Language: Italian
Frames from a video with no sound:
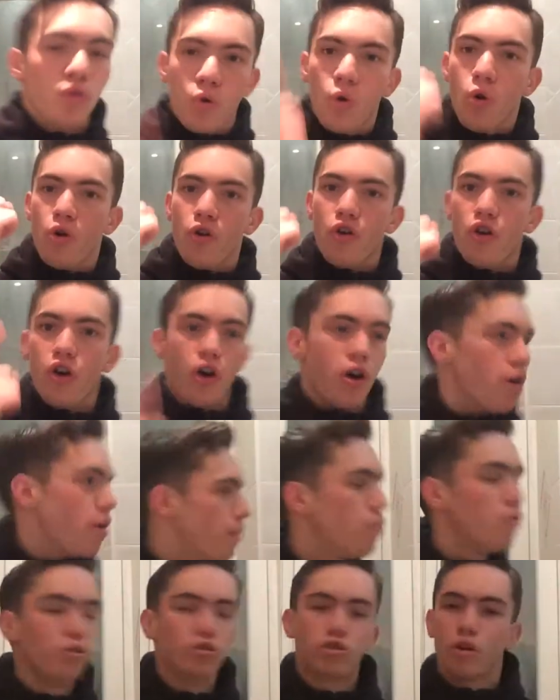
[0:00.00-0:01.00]
uno,
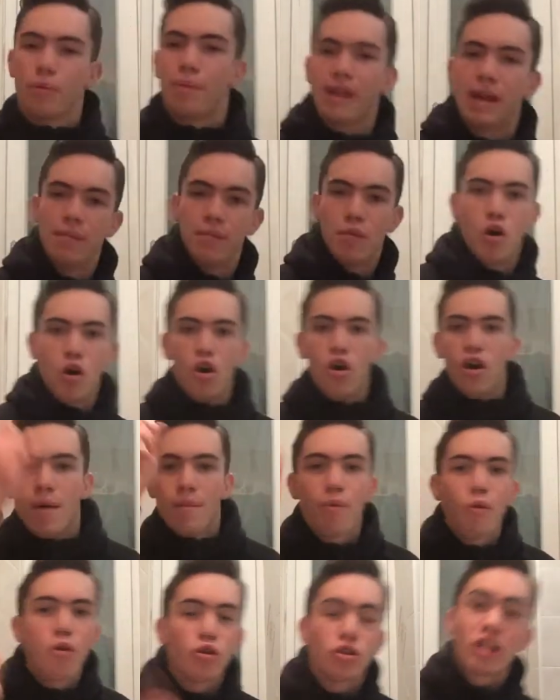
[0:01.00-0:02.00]
punto primo.
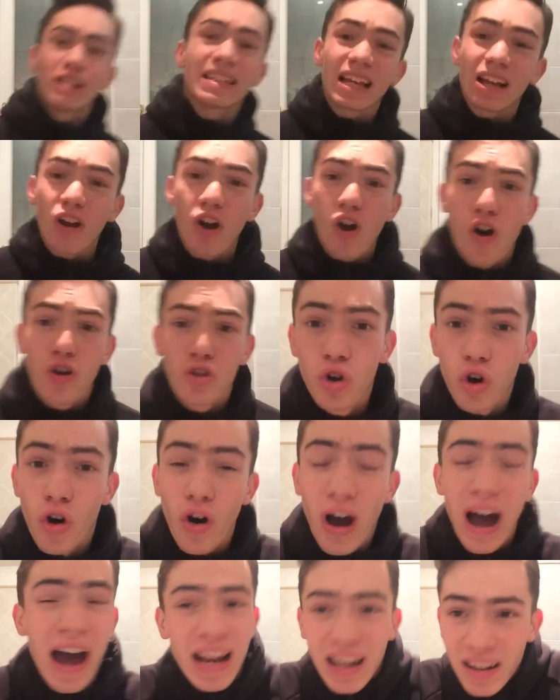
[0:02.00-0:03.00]
Punto
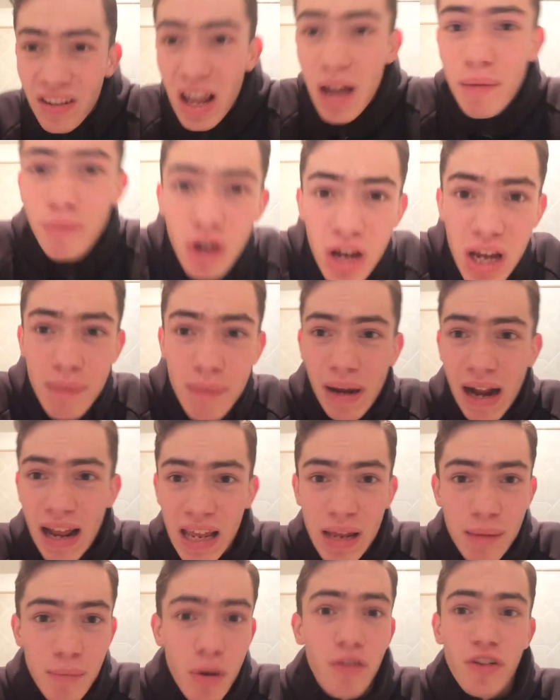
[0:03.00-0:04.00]
secondo, arriviamo a
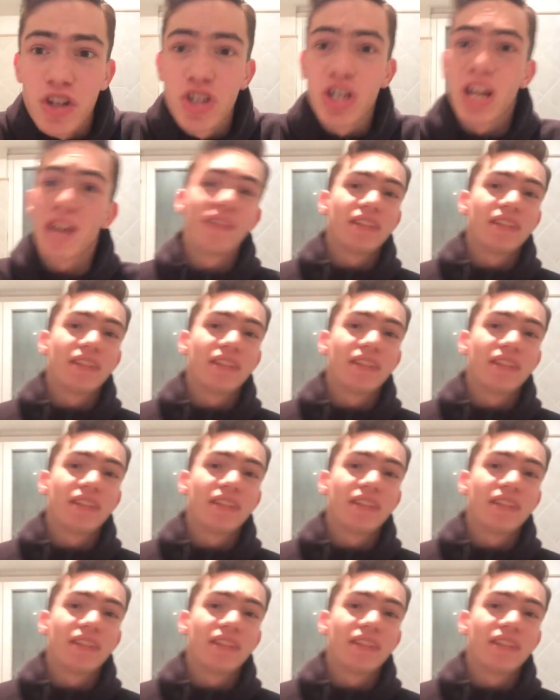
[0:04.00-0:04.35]
Ibrahimovic, che